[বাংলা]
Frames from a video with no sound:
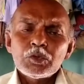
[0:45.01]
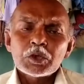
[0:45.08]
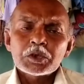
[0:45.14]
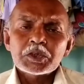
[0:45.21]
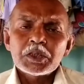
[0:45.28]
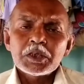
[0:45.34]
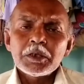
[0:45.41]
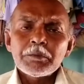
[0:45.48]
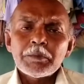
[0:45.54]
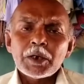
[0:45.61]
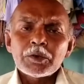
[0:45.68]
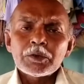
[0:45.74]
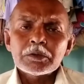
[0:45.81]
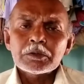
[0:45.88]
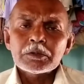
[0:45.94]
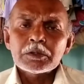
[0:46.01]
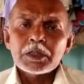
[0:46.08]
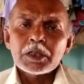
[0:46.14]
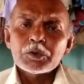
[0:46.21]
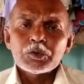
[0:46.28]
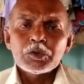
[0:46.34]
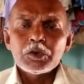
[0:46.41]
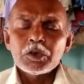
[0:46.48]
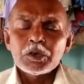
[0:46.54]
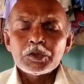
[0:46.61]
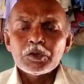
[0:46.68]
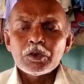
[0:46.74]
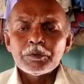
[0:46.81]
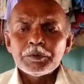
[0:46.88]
দশ থেকে বারো তেরো দিন হয়তো